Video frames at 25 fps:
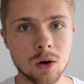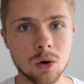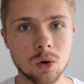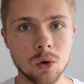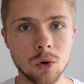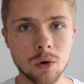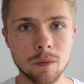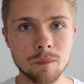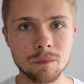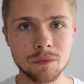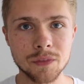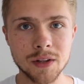
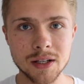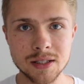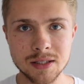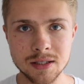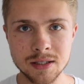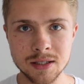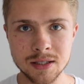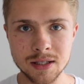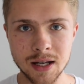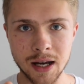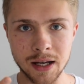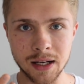Und das
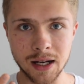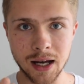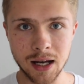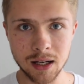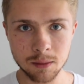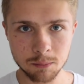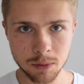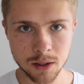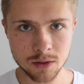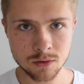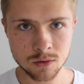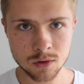ist ein
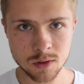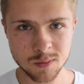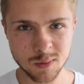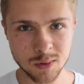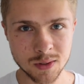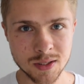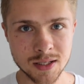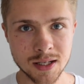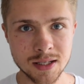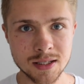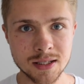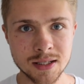
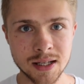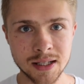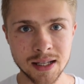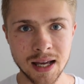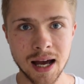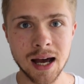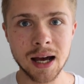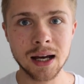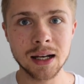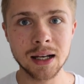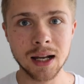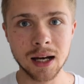Anpassungsprozess, der
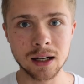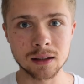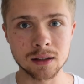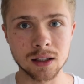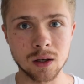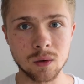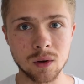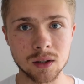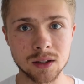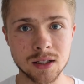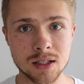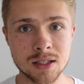jahrelang
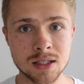dauert.